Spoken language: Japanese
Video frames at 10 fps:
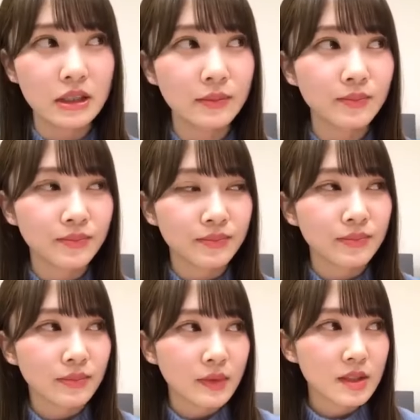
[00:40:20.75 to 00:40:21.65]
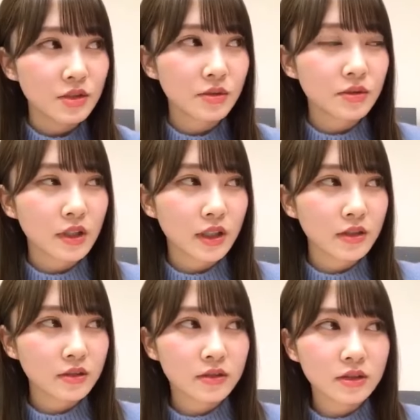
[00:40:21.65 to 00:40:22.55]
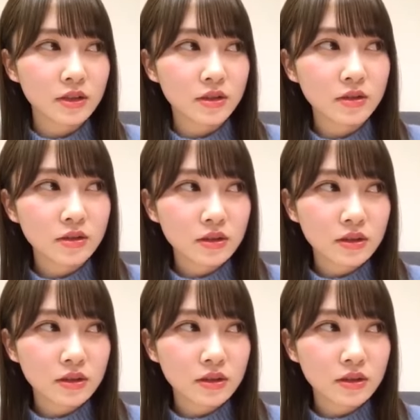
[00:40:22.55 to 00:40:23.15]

じゃん。でちょっとひゃくろくじゅう